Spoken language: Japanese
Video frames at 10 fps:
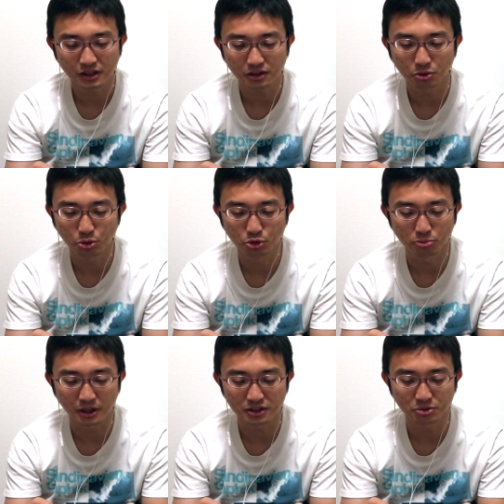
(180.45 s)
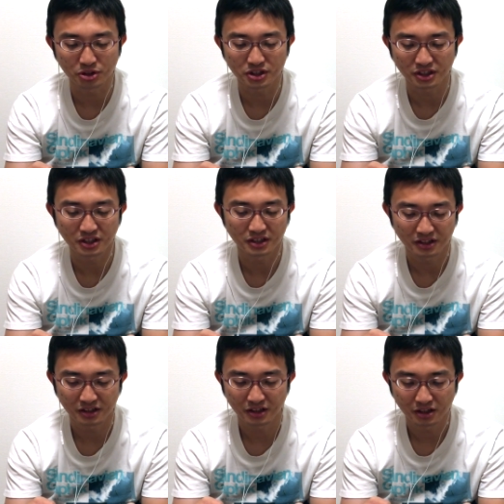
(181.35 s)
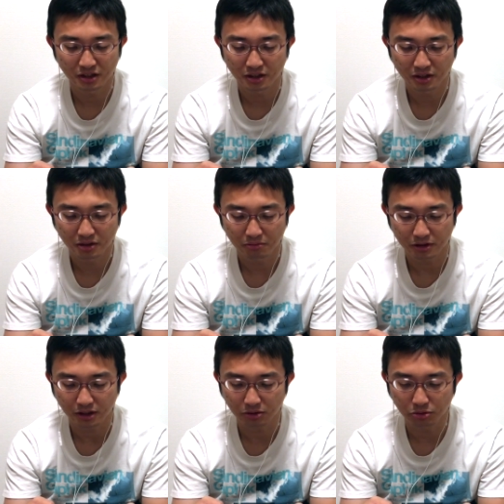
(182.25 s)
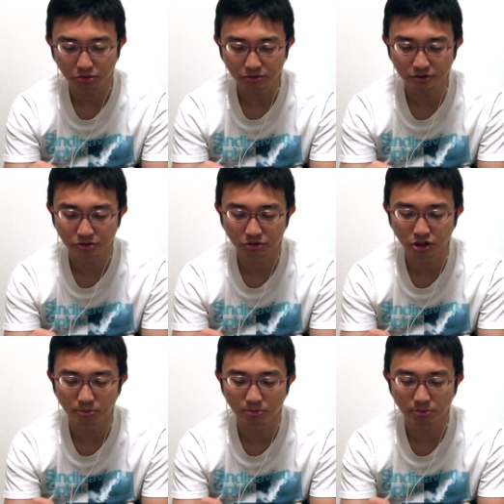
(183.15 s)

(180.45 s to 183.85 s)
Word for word: 単に5、6もありそうでしたね。まあ、ただ5、歩すごい